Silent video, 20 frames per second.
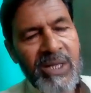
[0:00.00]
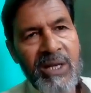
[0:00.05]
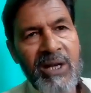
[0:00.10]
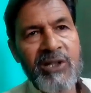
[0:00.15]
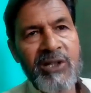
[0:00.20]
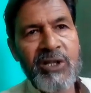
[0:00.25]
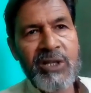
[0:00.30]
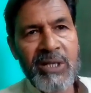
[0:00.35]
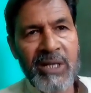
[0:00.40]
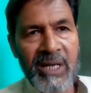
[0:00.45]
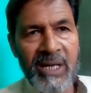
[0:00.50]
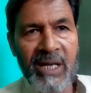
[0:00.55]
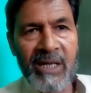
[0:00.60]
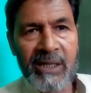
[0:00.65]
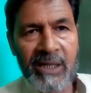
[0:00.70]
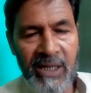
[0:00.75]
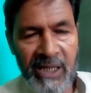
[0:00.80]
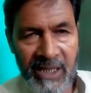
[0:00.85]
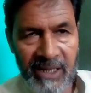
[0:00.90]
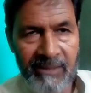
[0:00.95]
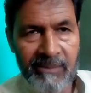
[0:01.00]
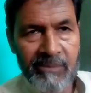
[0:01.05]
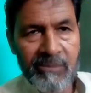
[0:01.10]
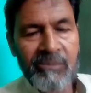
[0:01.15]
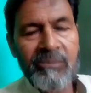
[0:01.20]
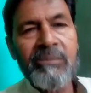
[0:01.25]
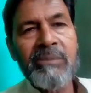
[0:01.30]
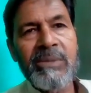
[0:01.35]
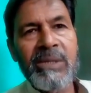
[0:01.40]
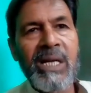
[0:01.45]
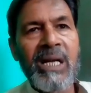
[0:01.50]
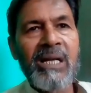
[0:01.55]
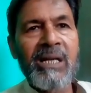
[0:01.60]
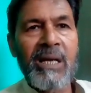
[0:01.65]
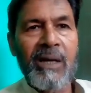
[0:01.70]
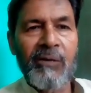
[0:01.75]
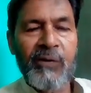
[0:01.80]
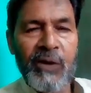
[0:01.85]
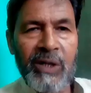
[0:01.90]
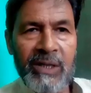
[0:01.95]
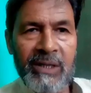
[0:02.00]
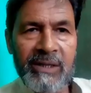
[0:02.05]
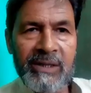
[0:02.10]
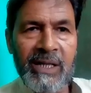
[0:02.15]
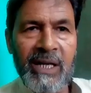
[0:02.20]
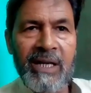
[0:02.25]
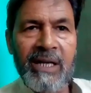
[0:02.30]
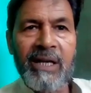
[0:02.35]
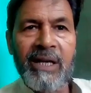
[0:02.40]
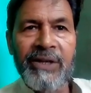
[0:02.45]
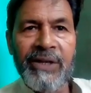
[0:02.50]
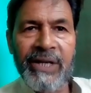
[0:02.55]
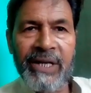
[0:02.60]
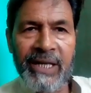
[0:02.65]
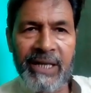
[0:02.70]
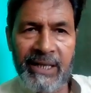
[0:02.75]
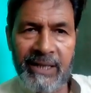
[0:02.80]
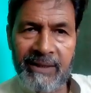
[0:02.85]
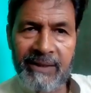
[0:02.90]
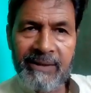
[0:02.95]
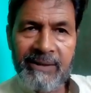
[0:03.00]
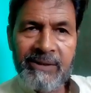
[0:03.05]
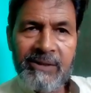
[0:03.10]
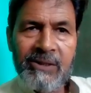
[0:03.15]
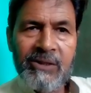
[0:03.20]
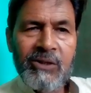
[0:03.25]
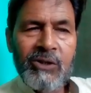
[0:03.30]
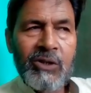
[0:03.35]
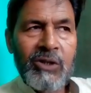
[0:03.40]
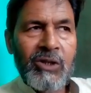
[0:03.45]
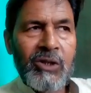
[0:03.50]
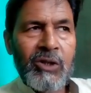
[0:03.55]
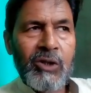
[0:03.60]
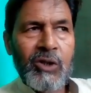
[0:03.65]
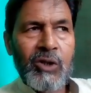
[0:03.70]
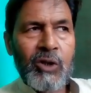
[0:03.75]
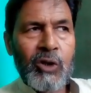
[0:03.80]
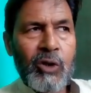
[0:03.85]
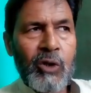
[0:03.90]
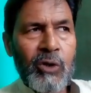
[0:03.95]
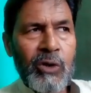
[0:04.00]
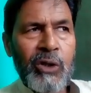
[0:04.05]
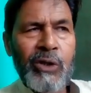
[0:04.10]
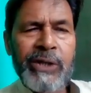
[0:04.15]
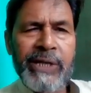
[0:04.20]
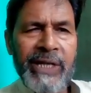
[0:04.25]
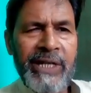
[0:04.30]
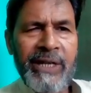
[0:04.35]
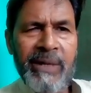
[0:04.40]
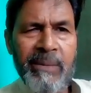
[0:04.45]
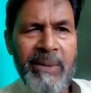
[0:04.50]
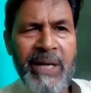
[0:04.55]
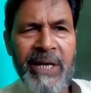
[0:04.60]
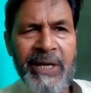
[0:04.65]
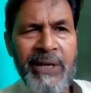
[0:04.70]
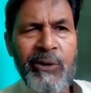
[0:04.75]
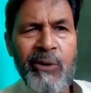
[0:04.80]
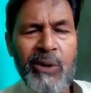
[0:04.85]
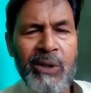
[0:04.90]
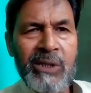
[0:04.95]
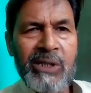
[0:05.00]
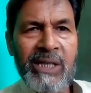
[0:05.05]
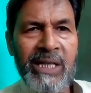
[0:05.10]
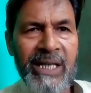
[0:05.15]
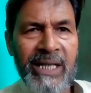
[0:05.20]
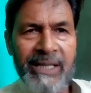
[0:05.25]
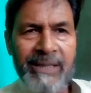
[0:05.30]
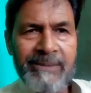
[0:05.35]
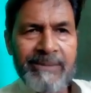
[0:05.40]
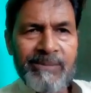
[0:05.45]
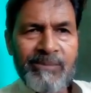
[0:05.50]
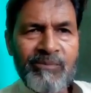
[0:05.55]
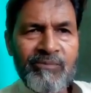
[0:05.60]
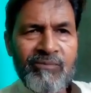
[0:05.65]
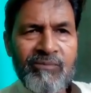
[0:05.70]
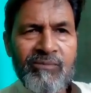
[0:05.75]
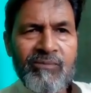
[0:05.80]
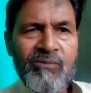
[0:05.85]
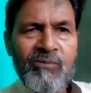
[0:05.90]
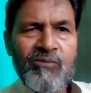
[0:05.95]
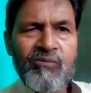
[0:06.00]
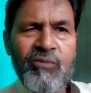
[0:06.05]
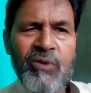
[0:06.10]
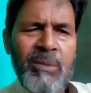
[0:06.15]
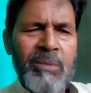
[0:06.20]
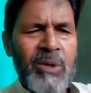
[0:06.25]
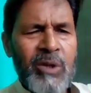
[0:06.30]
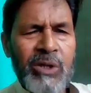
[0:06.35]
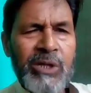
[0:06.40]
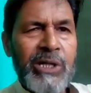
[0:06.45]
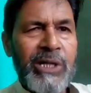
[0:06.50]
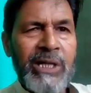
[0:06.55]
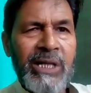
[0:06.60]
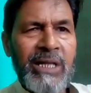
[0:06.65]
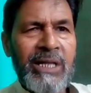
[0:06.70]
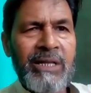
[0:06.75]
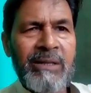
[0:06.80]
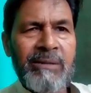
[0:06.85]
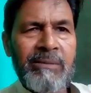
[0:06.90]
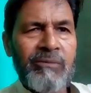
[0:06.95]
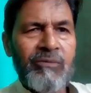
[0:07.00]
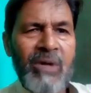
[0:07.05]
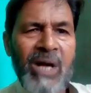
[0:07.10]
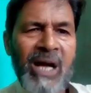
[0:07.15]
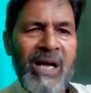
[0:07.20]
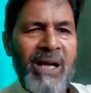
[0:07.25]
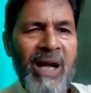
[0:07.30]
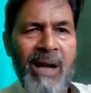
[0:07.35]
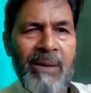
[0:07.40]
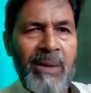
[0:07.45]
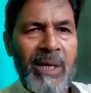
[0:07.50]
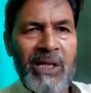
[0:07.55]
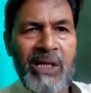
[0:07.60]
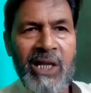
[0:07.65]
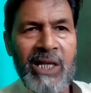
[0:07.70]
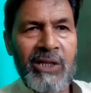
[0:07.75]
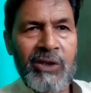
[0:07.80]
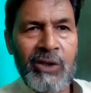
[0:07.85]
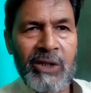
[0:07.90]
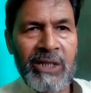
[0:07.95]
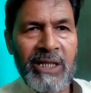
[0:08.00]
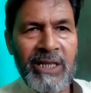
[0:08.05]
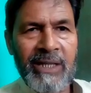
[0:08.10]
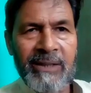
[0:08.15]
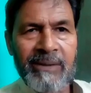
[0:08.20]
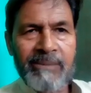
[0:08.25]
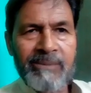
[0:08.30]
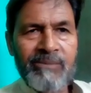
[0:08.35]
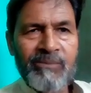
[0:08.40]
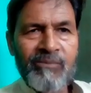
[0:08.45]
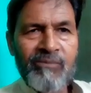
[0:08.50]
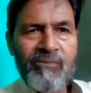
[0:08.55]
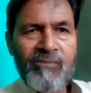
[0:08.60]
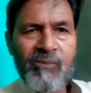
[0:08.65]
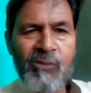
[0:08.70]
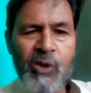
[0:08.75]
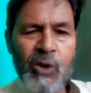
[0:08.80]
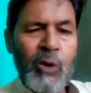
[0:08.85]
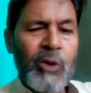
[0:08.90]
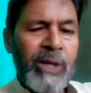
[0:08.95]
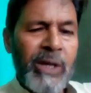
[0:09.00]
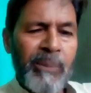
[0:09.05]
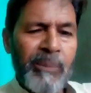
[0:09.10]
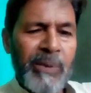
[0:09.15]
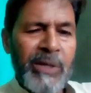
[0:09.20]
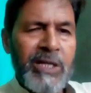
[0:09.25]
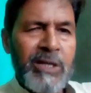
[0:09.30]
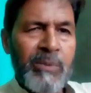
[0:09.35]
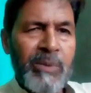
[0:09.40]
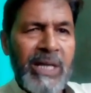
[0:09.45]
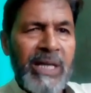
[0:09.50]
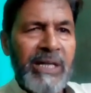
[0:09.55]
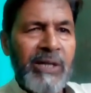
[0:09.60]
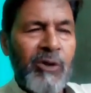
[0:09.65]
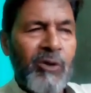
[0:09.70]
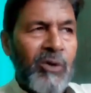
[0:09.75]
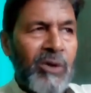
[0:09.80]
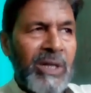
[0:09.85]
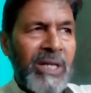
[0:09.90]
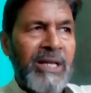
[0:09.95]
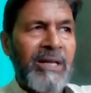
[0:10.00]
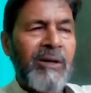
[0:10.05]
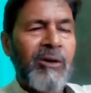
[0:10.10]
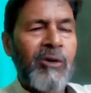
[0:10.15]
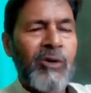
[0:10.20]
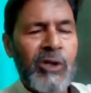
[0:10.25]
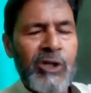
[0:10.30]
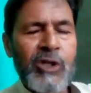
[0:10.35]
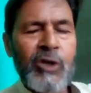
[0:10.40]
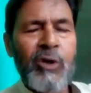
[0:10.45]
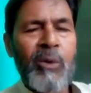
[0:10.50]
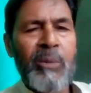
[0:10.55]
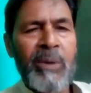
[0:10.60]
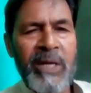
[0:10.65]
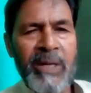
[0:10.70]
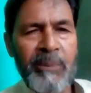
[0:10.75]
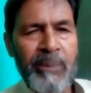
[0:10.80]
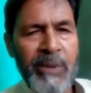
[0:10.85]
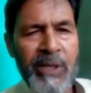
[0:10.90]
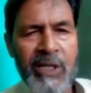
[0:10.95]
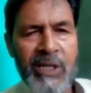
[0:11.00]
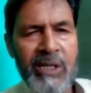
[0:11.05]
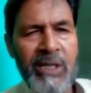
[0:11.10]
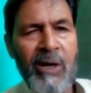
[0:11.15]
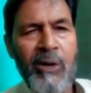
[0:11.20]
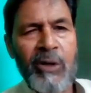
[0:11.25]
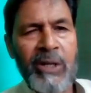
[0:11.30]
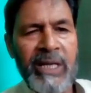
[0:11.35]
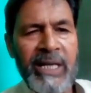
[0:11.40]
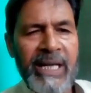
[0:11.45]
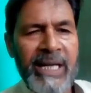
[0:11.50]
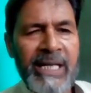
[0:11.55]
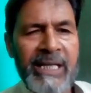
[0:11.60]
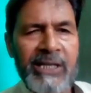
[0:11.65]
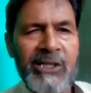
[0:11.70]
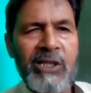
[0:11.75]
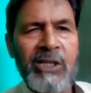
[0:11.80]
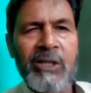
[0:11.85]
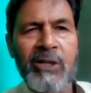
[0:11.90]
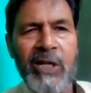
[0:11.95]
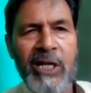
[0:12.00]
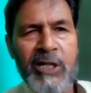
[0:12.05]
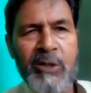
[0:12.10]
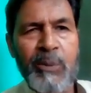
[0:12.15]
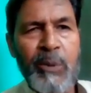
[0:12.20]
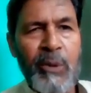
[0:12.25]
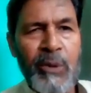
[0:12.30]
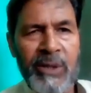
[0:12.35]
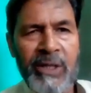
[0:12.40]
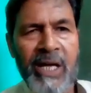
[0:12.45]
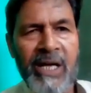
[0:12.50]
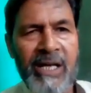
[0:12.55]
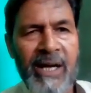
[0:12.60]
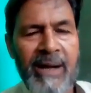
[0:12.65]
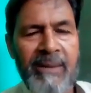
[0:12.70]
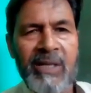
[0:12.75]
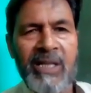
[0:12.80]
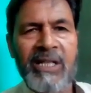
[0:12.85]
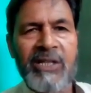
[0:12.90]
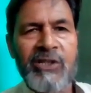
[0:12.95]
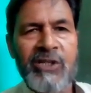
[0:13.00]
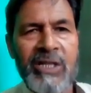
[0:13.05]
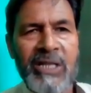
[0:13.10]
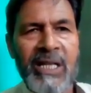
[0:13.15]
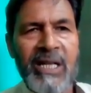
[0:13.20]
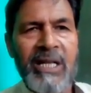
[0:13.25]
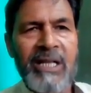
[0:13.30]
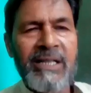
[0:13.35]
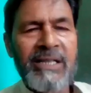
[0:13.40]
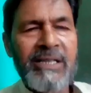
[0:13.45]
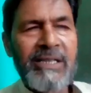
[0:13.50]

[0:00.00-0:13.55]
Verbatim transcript: हस्तकला के यहाँ काफ़ी कारखाने हैं हाँ जी हाँ जी तो जो टेढ़ी मेढ़ी होती है हाँ जी वो मोस्टली वहाँ काम आ जाती है छोटे पीस बनाने हो या किसी को बड़े पीस का ऑर्डर है किसी एक्सपोर्ट का काम है किसी का